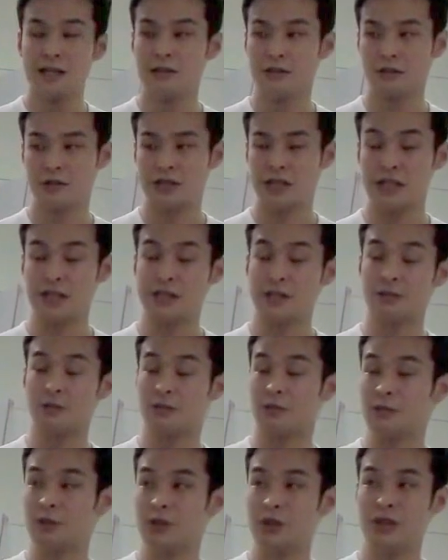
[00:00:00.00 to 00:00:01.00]
その地域の
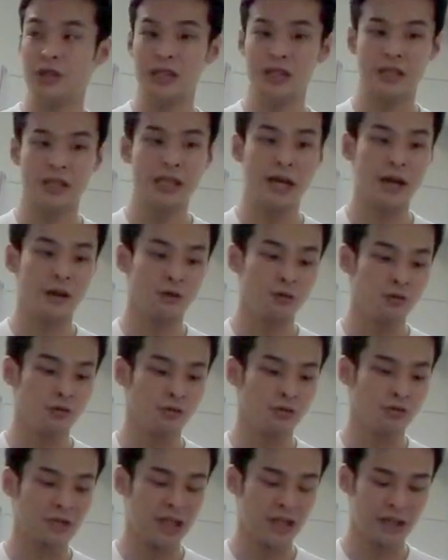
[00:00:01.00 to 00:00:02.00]
コミュニティに警告
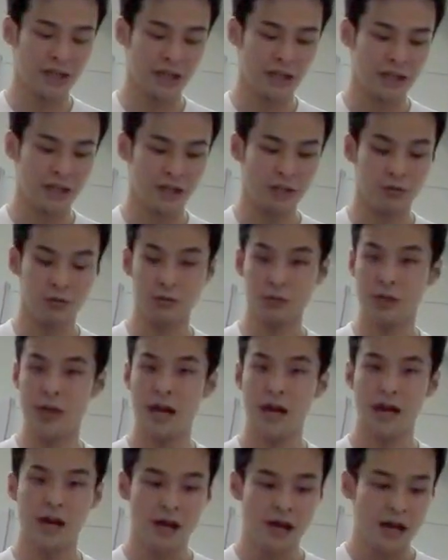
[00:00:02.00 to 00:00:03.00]
を行ったりっていうこと
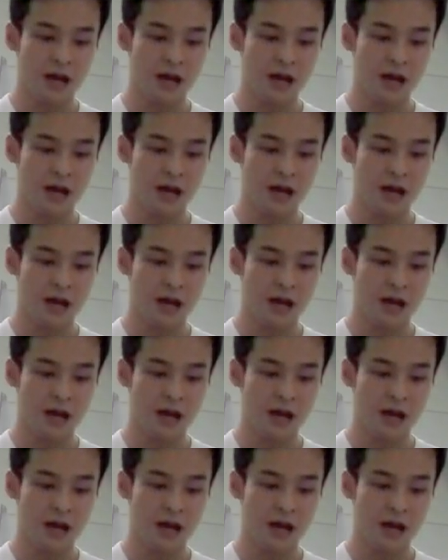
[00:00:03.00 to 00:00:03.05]
や、